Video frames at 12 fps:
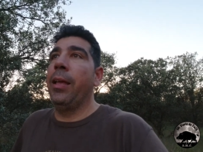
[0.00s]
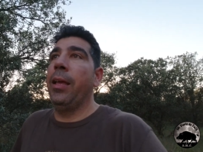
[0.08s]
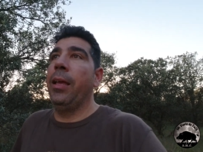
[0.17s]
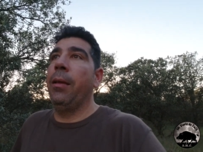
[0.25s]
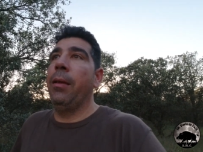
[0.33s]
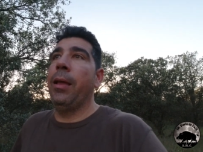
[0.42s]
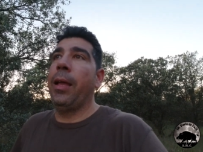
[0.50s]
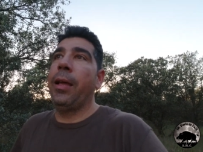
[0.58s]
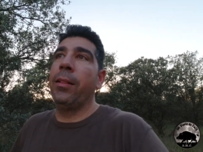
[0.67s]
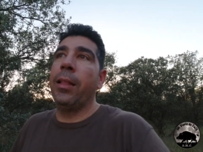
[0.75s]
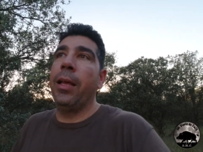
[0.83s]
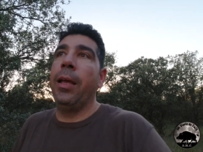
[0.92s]
Eh, hay
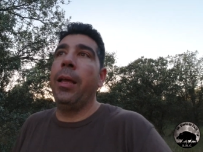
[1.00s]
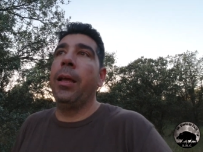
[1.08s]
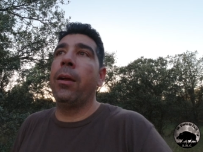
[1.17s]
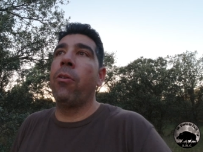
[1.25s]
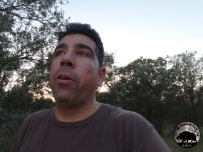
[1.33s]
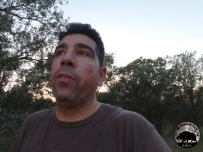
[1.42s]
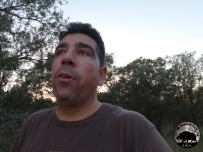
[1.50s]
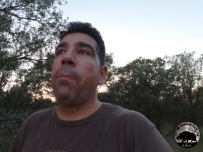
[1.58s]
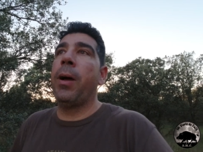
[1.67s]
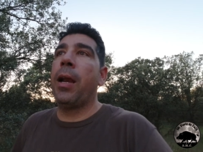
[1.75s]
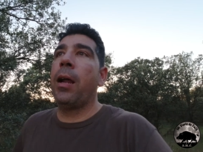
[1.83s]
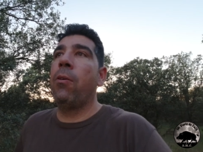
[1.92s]
gente cogiendo
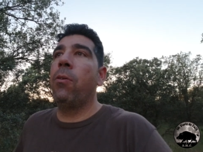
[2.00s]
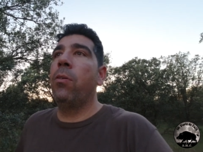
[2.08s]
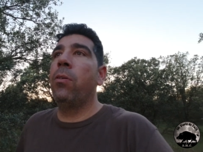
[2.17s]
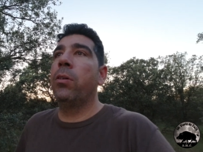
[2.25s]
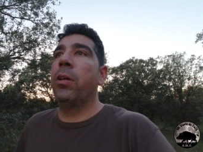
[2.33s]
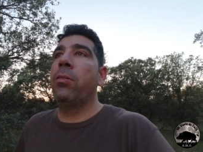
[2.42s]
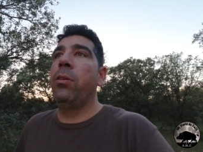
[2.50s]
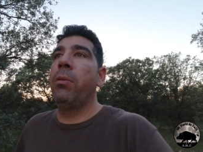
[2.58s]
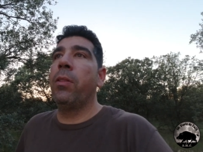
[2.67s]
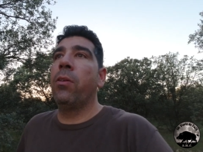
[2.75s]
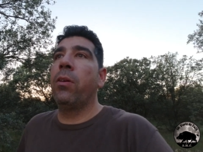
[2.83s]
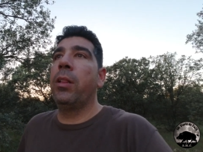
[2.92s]
espárragos, estoy
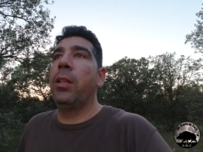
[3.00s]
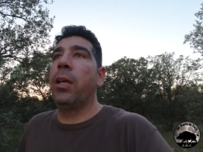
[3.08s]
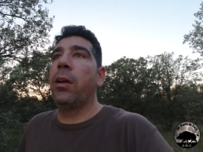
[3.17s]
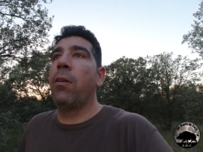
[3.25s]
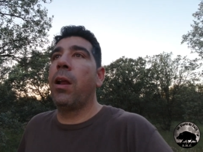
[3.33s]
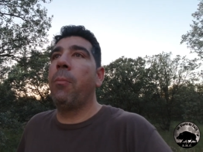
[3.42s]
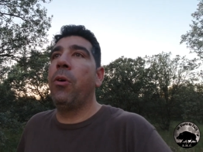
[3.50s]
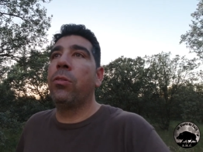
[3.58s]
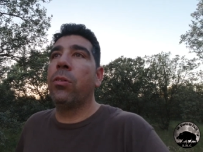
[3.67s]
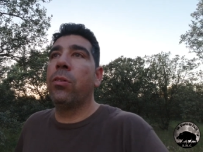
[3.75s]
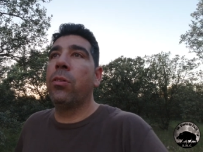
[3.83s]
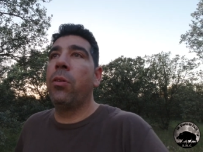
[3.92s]
viendo gente con las
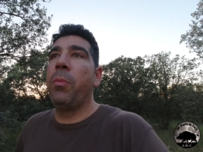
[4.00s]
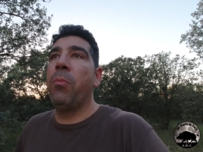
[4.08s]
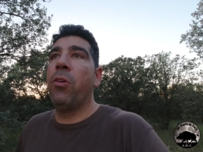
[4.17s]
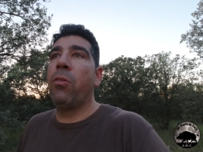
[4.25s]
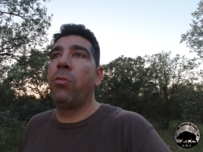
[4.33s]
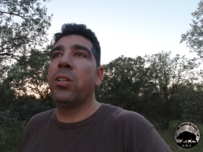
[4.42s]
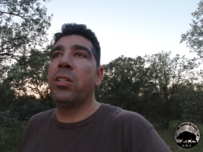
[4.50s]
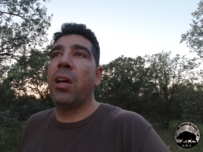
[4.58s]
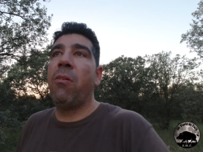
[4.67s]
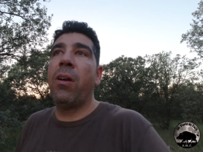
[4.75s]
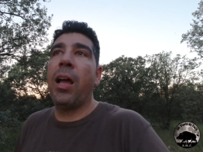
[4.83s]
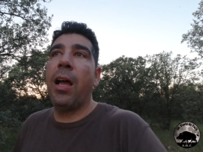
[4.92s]
motos, lo mismo lo escucháis
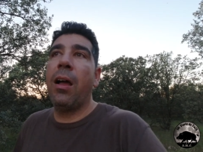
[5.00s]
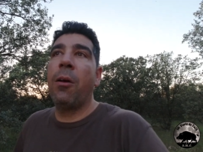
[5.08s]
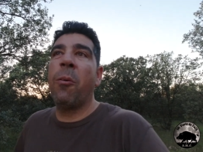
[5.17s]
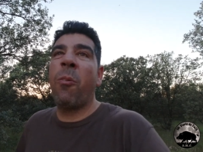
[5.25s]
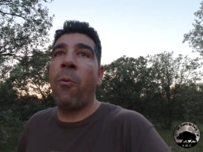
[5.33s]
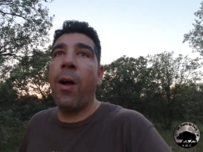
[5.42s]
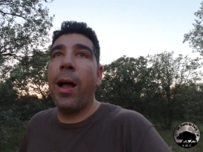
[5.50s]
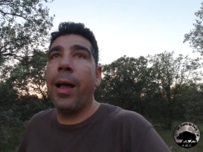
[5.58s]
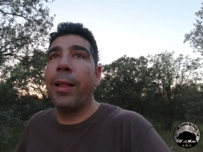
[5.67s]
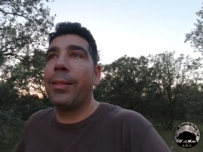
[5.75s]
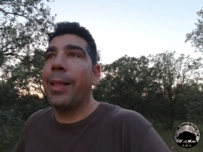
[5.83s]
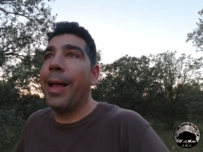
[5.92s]
ahora,
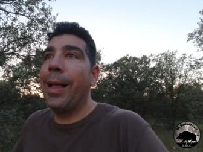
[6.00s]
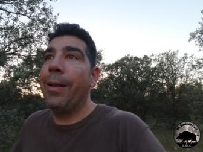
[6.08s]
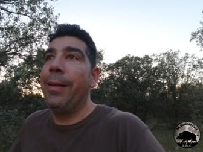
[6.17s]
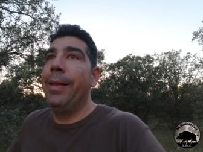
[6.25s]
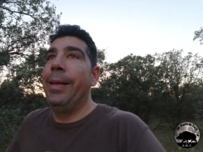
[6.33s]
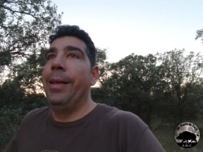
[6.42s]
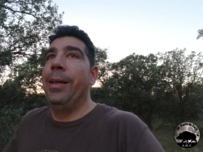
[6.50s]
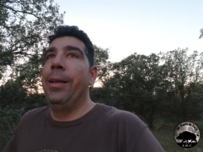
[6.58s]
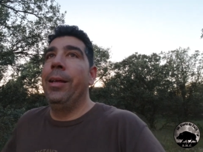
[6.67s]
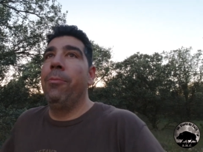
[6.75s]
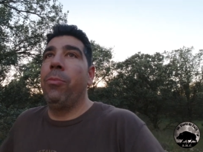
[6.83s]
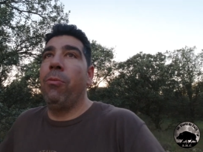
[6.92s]
cuá, tal.
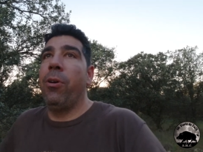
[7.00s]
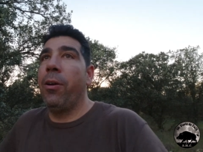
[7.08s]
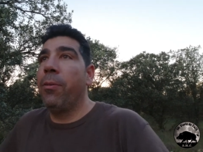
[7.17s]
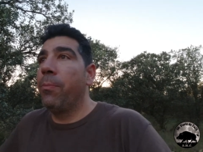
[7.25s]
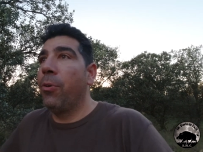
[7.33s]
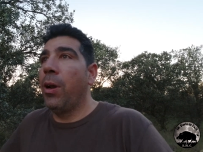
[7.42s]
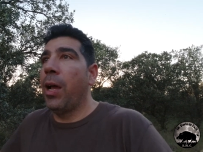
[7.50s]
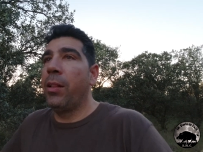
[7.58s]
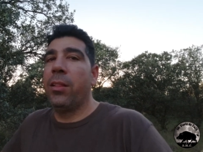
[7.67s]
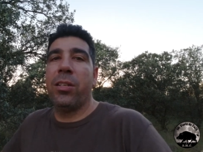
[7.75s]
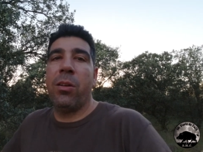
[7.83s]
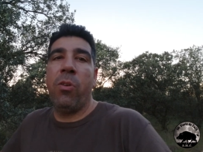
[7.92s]
Pues bueno, pues la
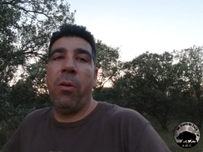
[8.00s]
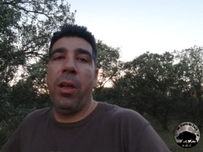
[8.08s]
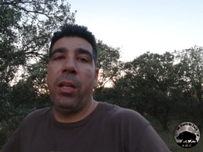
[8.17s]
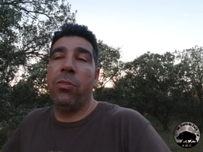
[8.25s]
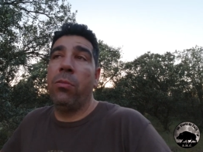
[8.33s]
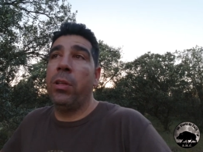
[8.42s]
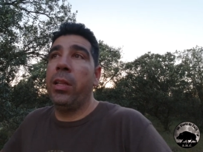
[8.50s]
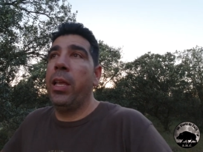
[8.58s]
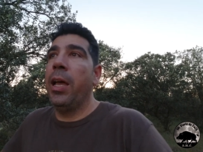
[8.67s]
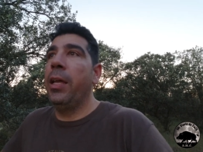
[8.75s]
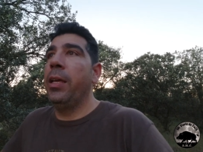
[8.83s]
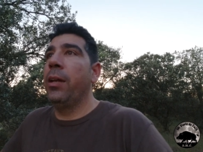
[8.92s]
gente se mueve, ha hecho buen
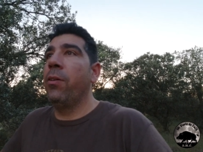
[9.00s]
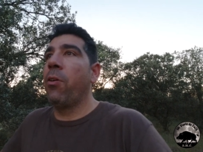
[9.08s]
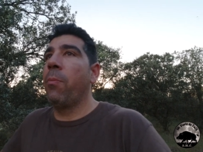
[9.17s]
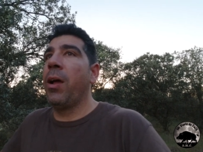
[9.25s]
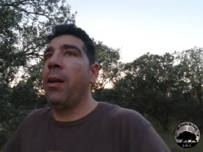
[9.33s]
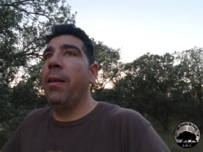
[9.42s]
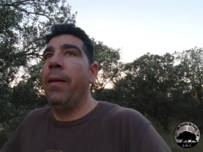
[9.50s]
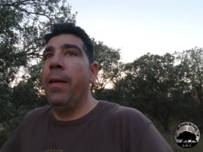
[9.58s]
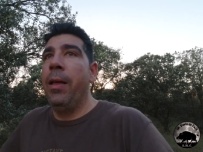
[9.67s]
día y es normal.